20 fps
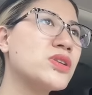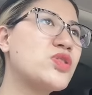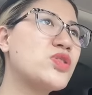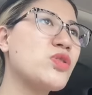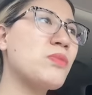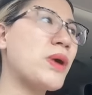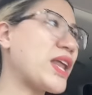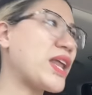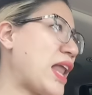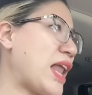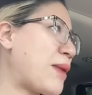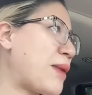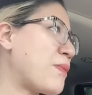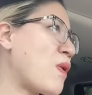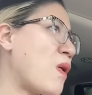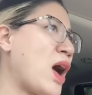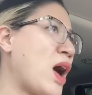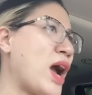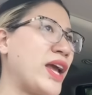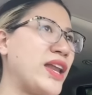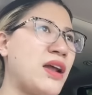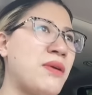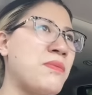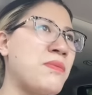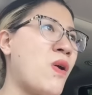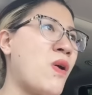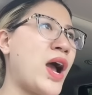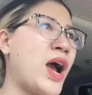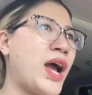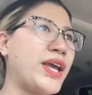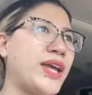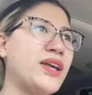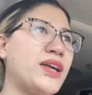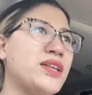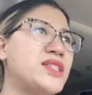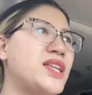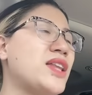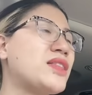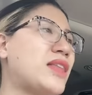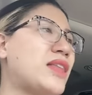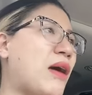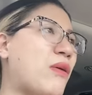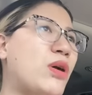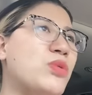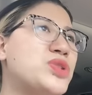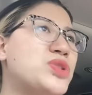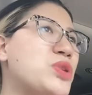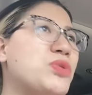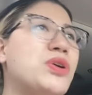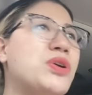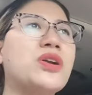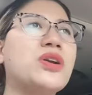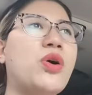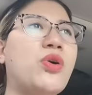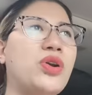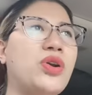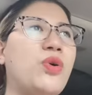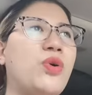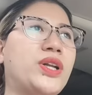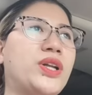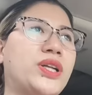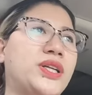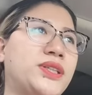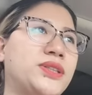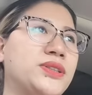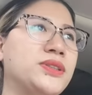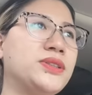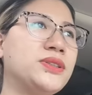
Chúng mày làm hoài làm hoài ấy, giết tao không chịu được nổi luôn ấy.